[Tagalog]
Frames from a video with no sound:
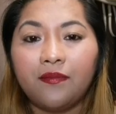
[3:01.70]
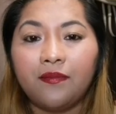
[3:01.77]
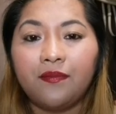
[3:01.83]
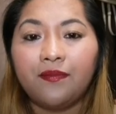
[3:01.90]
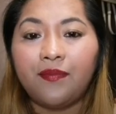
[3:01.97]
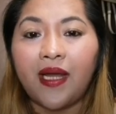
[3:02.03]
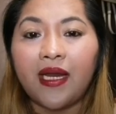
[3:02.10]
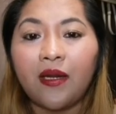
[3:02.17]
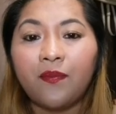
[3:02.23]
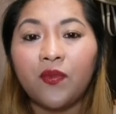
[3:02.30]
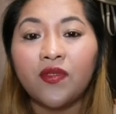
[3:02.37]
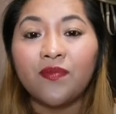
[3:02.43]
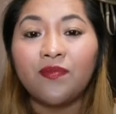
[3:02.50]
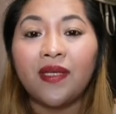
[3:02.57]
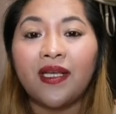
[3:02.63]
Uh,
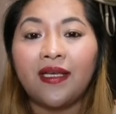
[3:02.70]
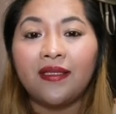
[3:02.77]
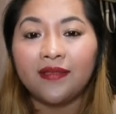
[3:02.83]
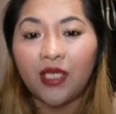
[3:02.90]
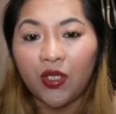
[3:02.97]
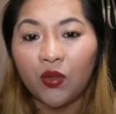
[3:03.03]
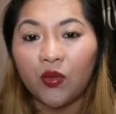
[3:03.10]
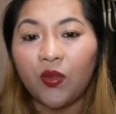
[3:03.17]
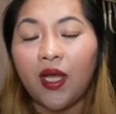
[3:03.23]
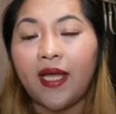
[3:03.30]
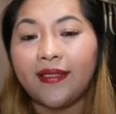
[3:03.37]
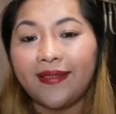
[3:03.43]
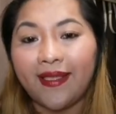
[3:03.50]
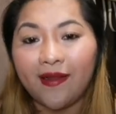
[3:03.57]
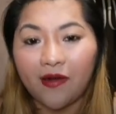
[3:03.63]
hindi, hindi siya
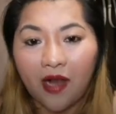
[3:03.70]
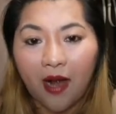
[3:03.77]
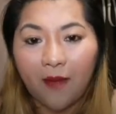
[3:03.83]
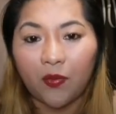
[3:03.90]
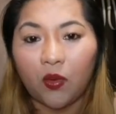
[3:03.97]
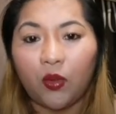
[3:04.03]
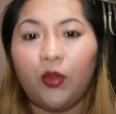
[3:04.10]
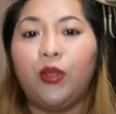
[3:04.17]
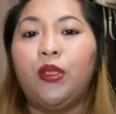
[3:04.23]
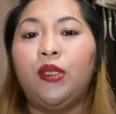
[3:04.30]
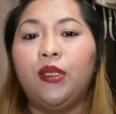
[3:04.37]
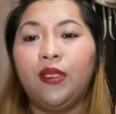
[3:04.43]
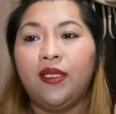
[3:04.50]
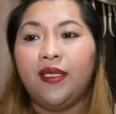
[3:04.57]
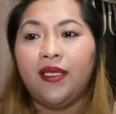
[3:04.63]
ganun ka,
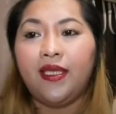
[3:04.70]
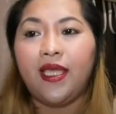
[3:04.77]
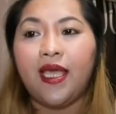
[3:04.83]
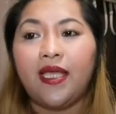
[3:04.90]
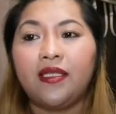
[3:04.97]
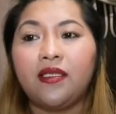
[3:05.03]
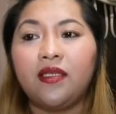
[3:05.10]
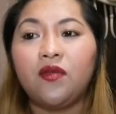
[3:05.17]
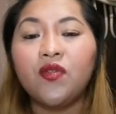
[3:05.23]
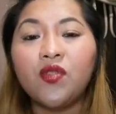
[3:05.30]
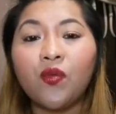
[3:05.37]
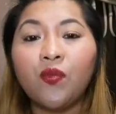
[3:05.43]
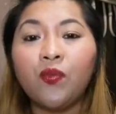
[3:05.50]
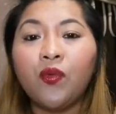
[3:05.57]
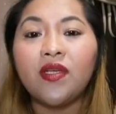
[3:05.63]
kamamahalin
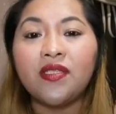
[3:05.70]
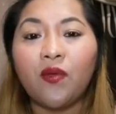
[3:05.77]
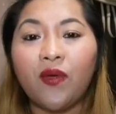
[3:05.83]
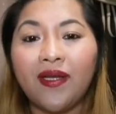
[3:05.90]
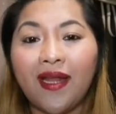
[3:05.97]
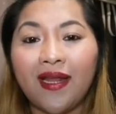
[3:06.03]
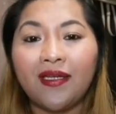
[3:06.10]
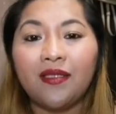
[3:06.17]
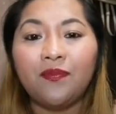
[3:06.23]
guys, okay?